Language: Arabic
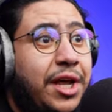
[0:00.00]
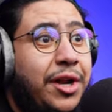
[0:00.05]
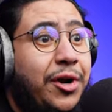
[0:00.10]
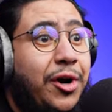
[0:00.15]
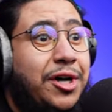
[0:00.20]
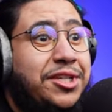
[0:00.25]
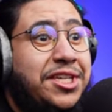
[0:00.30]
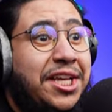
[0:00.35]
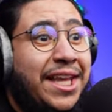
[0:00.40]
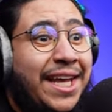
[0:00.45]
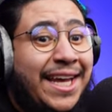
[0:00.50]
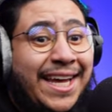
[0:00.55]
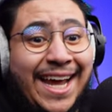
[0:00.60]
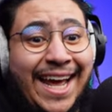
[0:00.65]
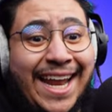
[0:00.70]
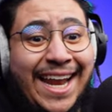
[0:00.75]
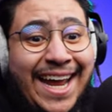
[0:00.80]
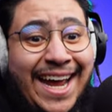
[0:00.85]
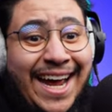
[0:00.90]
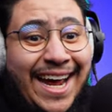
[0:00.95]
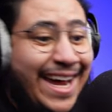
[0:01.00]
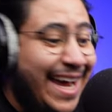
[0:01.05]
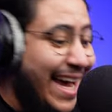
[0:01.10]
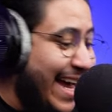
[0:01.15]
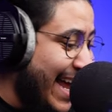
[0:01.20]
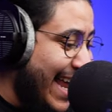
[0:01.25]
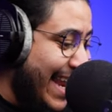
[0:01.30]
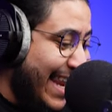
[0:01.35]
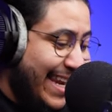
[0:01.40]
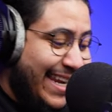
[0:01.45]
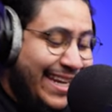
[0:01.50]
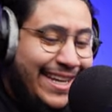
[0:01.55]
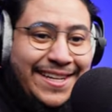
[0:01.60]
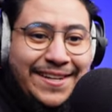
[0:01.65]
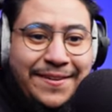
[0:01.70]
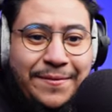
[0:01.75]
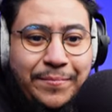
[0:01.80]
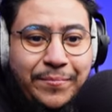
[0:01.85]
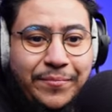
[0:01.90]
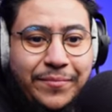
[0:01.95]
سنعوز يدق علي يا عيال
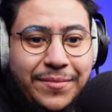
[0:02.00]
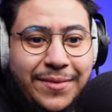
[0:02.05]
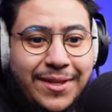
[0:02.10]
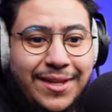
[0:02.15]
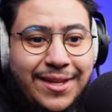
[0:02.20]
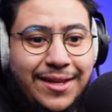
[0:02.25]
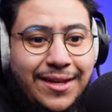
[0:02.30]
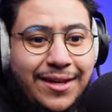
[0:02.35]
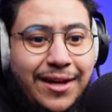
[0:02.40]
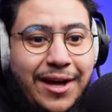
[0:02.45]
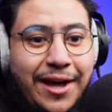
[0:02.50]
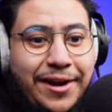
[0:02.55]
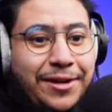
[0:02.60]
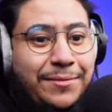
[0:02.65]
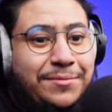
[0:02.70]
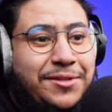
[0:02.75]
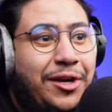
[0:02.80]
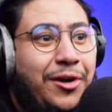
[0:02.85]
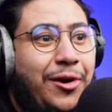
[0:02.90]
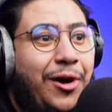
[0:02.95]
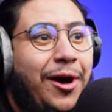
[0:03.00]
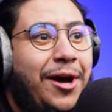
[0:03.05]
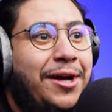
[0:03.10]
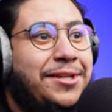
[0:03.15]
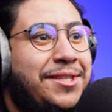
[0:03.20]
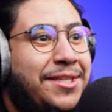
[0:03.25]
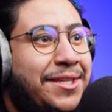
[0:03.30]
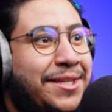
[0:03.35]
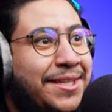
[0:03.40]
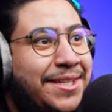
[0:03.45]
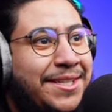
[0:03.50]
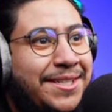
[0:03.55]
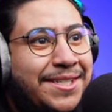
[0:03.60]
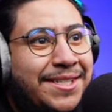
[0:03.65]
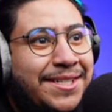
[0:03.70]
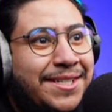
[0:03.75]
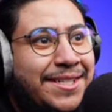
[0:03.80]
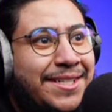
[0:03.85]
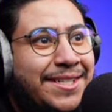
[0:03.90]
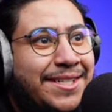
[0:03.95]
ارحب سنعوز
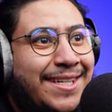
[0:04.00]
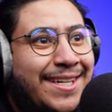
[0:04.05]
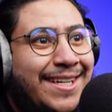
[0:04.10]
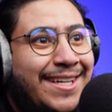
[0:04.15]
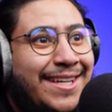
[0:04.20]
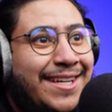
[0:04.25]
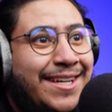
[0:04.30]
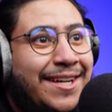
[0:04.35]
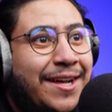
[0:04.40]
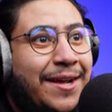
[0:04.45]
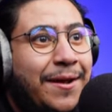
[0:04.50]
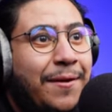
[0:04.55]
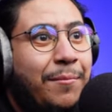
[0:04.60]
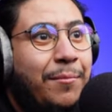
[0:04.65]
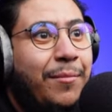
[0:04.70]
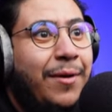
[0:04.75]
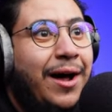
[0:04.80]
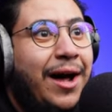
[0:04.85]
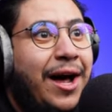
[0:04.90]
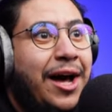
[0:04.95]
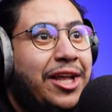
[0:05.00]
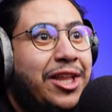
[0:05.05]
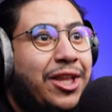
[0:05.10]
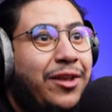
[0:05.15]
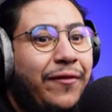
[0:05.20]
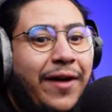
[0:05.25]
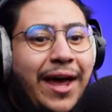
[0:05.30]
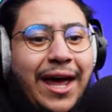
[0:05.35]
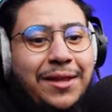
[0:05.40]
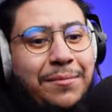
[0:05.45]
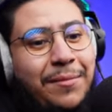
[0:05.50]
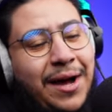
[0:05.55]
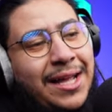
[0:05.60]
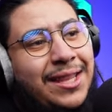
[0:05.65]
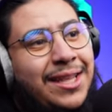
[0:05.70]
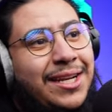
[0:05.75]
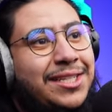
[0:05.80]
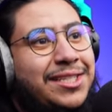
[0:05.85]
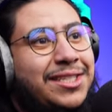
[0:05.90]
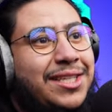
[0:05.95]
وين رحت يا اخوي؟ ما اختفيت ما
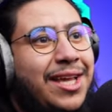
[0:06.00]
ادري ايش